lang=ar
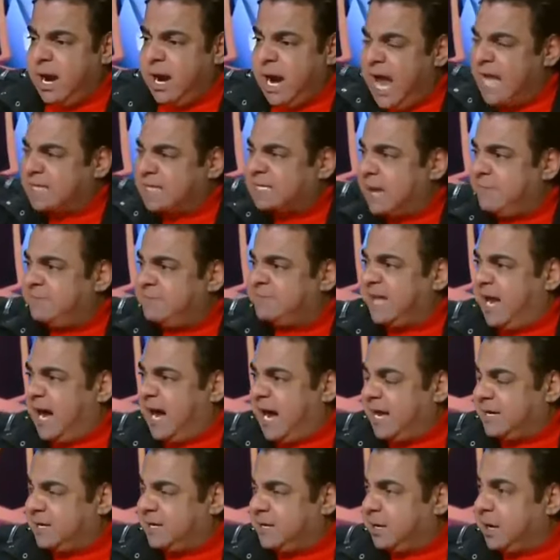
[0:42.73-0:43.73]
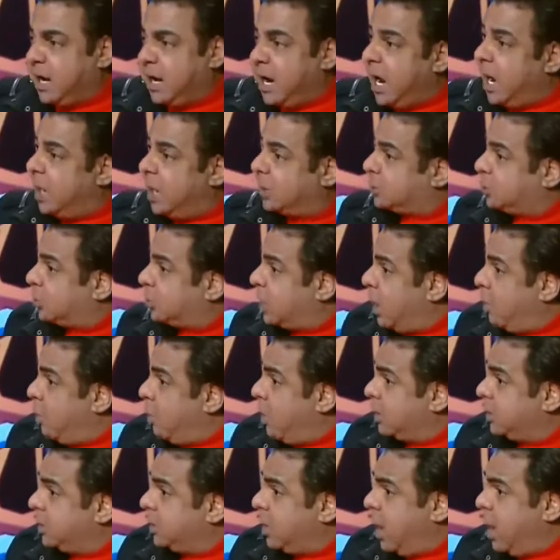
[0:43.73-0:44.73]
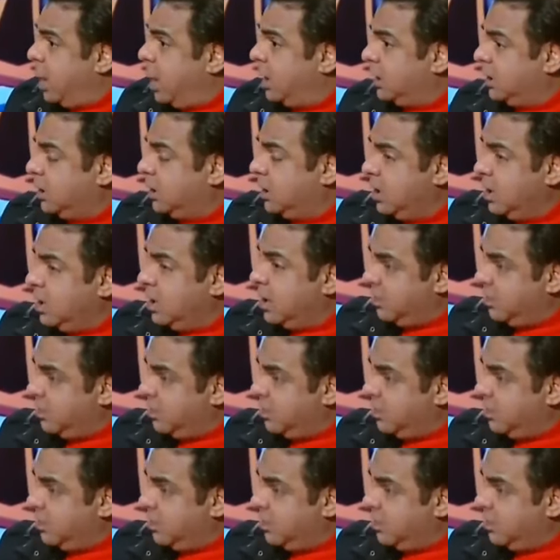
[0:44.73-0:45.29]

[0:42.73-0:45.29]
هات امسح عنك قالت له لا والله